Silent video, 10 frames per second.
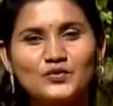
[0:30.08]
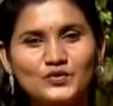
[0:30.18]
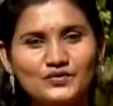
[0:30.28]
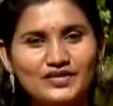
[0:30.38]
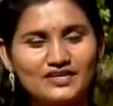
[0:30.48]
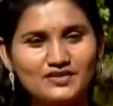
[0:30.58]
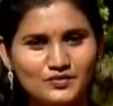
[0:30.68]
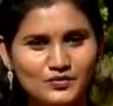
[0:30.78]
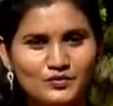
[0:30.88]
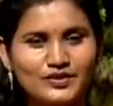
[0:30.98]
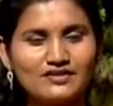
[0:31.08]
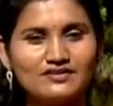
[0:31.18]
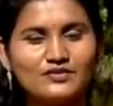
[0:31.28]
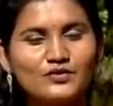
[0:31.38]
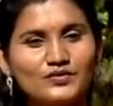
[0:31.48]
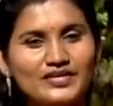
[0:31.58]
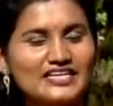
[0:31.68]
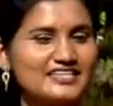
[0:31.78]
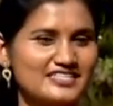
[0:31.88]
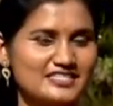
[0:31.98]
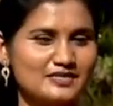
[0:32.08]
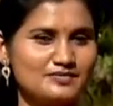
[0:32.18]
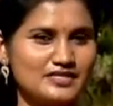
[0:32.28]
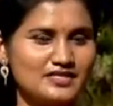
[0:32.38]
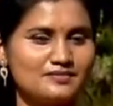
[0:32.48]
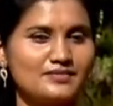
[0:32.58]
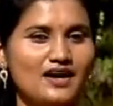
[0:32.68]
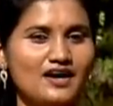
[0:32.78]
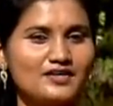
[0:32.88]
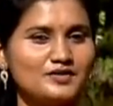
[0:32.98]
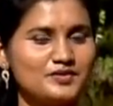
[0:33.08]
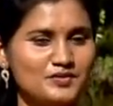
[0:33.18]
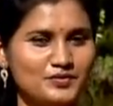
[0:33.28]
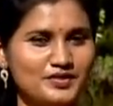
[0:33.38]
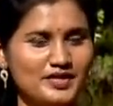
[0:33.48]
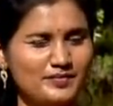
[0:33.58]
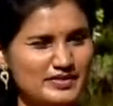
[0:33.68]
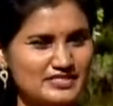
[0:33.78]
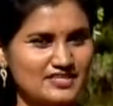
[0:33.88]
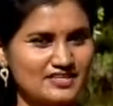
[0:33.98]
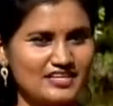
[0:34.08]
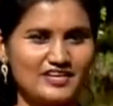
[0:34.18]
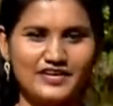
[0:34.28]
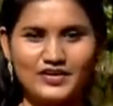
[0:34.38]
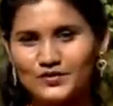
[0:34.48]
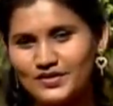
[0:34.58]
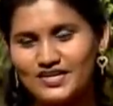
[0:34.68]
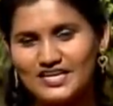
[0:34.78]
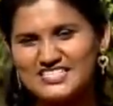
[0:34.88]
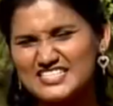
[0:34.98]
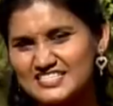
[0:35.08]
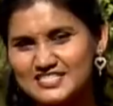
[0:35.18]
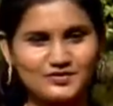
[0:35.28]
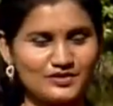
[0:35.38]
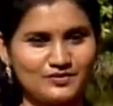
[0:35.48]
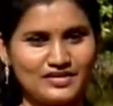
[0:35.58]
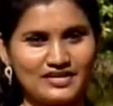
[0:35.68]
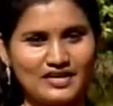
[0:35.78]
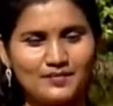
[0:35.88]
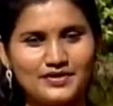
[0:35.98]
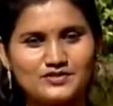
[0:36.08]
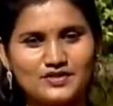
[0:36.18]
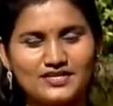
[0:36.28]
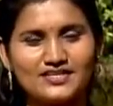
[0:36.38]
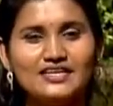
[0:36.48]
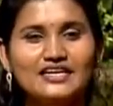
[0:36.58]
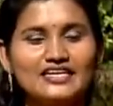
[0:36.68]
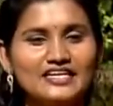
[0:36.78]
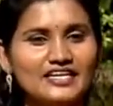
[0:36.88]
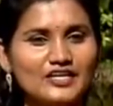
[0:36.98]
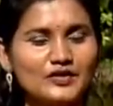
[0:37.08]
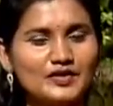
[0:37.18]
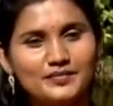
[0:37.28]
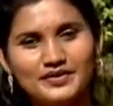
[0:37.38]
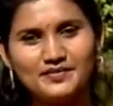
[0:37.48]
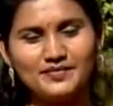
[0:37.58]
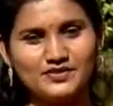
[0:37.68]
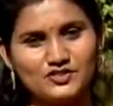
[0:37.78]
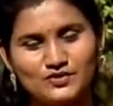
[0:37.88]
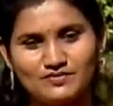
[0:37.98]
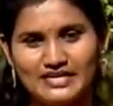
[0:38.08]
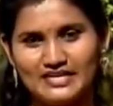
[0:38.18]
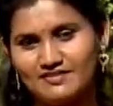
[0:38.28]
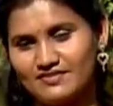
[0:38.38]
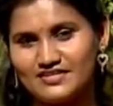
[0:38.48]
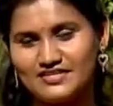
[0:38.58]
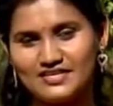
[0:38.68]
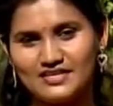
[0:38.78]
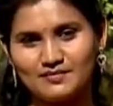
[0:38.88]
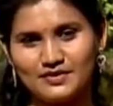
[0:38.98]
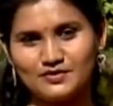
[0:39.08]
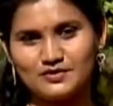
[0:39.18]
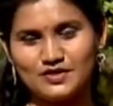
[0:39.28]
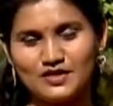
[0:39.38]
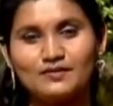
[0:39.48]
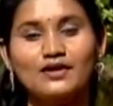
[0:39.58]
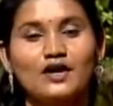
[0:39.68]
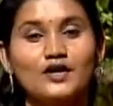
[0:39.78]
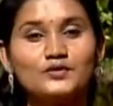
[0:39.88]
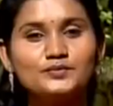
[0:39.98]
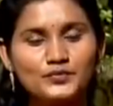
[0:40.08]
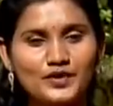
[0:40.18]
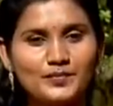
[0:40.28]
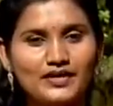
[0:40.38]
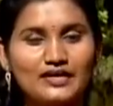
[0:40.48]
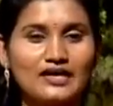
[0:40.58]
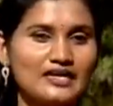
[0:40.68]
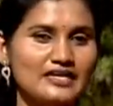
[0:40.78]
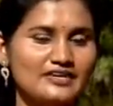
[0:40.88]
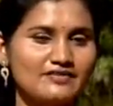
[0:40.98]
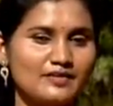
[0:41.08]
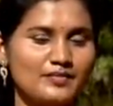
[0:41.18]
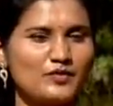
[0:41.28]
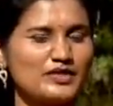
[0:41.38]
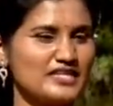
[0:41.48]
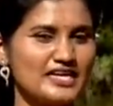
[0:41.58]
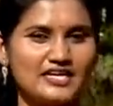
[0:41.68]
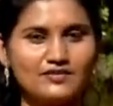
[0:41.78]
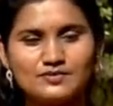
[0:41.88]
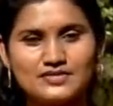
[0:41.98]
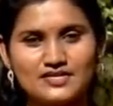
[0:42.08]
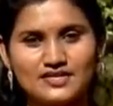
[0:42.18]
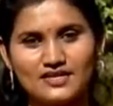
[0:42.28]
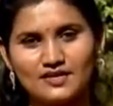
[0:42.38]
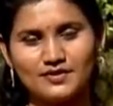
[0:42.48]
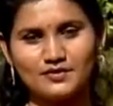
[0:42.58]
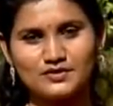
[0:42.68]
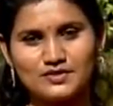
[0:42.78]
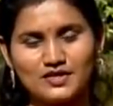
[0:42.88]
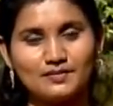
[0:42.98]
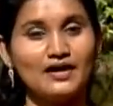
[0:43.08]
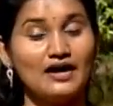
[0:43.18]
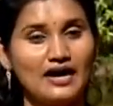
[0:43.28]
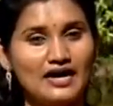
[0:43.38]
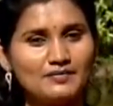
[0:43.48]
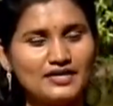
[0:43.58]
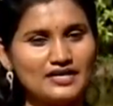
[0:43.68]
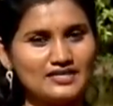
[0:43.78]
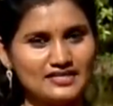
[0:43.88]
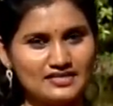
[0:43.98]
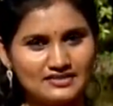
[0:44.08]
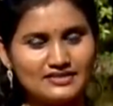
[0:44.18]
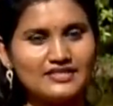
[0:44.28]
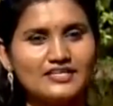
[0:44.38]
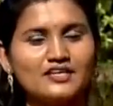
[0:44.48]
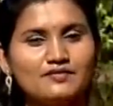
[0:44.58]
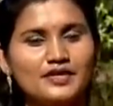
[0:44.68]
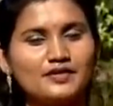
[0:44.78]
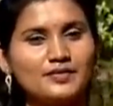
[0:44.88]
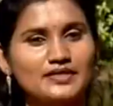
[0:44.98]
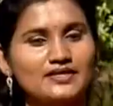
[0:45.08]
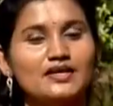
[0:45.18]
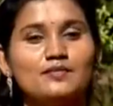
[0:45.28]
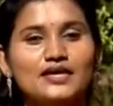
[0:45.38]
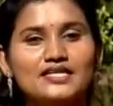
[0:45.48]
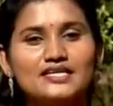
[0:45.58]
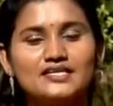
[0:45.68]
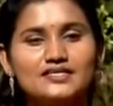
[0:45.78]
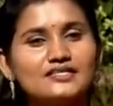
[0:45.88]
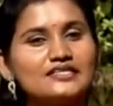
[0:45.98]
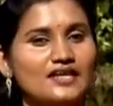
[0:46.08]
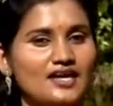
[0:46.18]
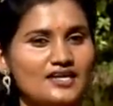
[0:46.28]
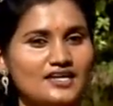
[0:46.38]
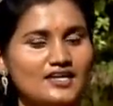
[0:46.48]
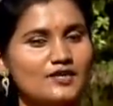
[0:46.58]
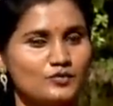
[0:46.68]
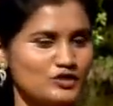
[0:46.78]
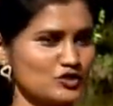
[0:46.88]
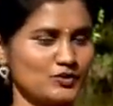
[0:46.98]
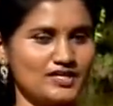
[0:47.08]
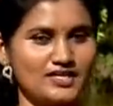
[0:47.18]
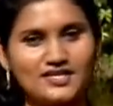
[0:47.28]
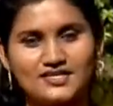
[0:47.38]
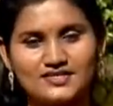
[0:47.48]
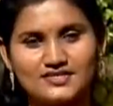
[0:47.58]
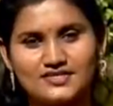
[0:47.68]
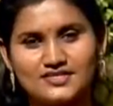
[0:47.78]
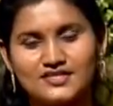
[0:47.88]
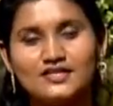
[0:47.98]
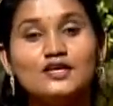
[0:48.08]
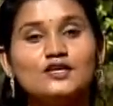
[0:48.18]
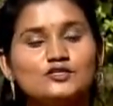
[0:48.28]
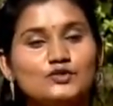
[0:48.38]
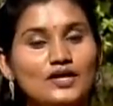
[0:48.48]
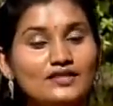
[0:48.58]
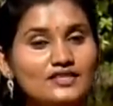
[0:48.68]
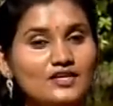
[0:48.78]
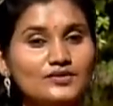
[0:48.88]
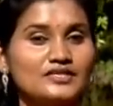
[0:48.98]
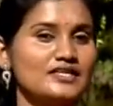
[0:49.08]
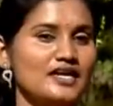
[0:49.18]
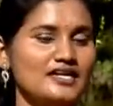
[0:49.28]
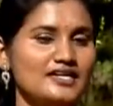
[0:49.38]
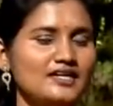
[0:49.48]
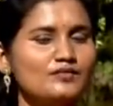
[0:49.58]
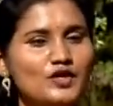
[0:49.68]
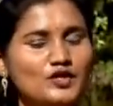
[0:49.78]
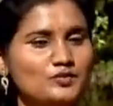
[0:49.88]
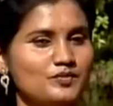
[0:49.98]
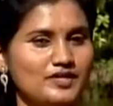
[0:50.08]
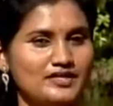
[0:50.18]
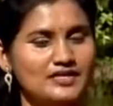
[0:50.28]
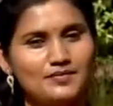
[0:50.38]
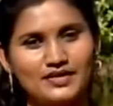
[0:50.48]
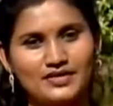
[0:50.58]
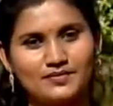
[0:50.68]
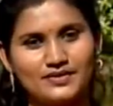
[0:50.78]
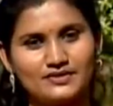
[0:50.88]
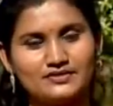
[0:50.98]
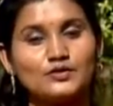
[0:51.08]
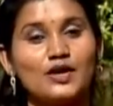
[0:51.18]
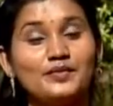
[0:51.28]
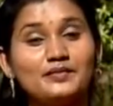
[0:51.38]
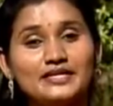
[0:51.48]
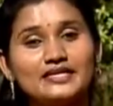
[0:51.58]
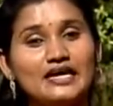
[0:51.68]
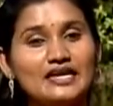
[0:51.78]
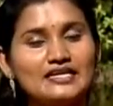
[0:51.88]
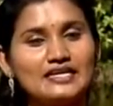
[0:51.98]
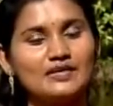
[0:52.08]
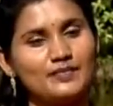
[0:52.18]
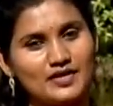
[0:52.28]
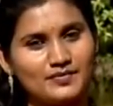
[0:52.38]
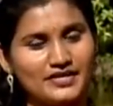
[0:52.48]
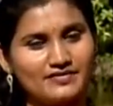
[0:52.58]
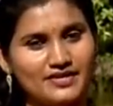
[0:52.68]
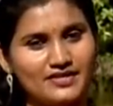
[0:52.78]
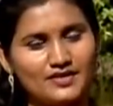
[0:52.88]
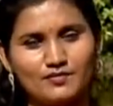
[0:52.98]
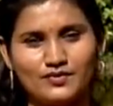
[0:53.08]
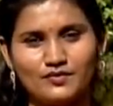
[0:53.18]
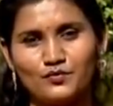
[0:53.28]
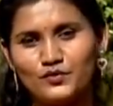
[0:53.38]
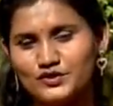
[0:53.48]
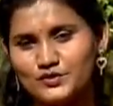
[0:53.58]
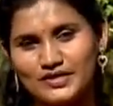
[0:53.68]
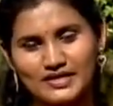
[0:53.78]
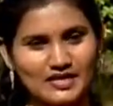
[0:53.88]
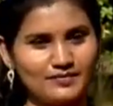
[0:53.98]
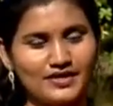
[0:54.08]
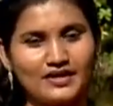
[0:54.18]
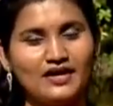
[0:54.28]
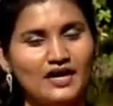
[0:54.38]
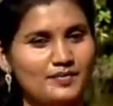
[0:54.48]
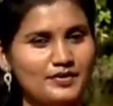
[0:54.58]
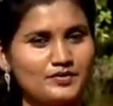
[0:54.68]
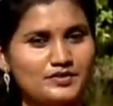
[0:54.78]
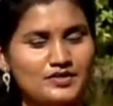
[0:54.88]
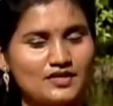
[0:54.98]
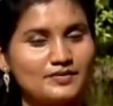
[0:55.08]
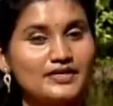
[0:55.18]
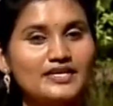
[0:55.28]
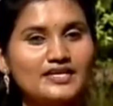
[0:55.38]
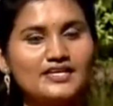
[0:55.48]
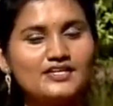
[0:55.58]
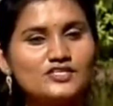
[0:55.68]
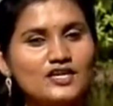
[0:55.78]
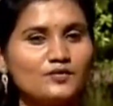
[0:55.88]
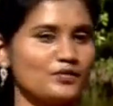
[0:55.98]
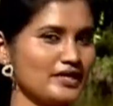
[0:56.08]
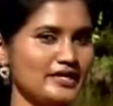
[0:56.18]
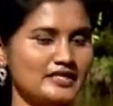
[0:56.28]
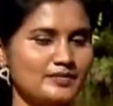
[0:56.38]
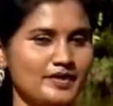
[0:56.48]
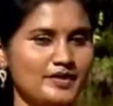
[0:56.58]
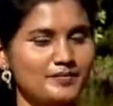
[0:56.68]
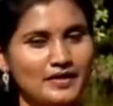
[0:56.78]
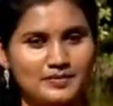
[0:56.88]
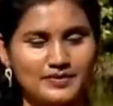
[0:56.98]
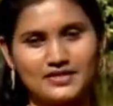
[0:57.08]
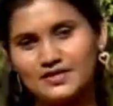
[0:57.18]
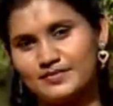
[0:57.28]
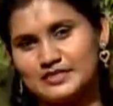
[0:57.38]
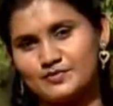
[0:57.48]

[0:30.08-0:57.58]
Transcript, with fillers: குருவிகளின் கூவல் குருவிகளின் கிச்சிடும் சத்தம் ஆடு கோழி பசுக்கள் இவைகளுடனான சிறு சிறு உறவாடல் அப்படின்னு சொல்லிட்டு இயற்கையோட பின்னி பிணைஞ்சு ஒரு வாழ்க்கையை வாழ்ந்தாங்க அப்படின்னு கூட சொல்லலாம் அதுவும் குறிப்பா கால்நடை வளர்ப்புல ஒரு தனி கவனம் செலுத்தினாங்க அப்படின்னு கூட சொல்லலாம் ஆரம்ப காலத்துல இருந்து இன்னைக்கு வரைக்கும் பாத்தீங்கன்னா மனிதர்களுக்கு கால்நடைகள் உற்ற துணையா தான் இருந்துட்டு இருக்கு சோ அந்த அளவுக்கு கால்நடைகள் முக்கியத்துவம் வாய்ந்ததா பார்க்கப்படுது சோ அப்படிப்பட்ட கால்நடைகளை பராமரிக்க வேண்டியது நம்ம ஒவ்வொருத்தரோட கடமை அப்படின்னு கூட சொல்லலாம் இன்னைக்கு நிகழ்ச்சியில ஒருங்கிணைந்த பணியும் இதை பத்தி தான் பேச